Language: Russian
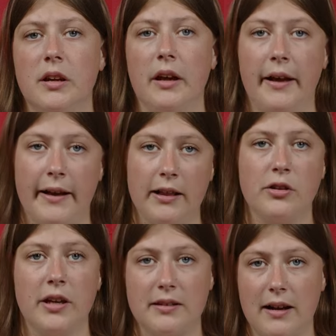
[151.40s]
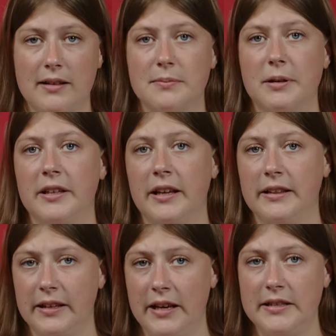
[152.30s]
экология, транспорт и
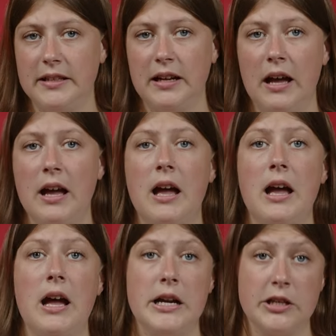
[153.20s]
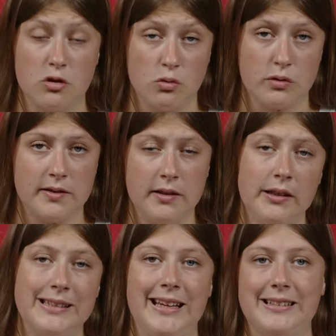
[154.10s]
энергетика, ресурсы,
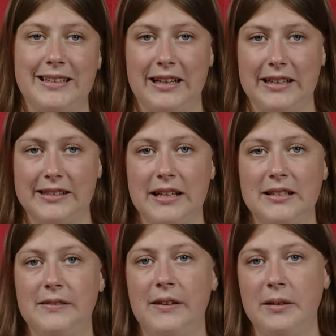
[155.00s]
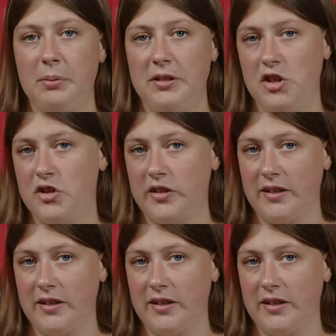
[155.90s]
сельское хозяйство и политическая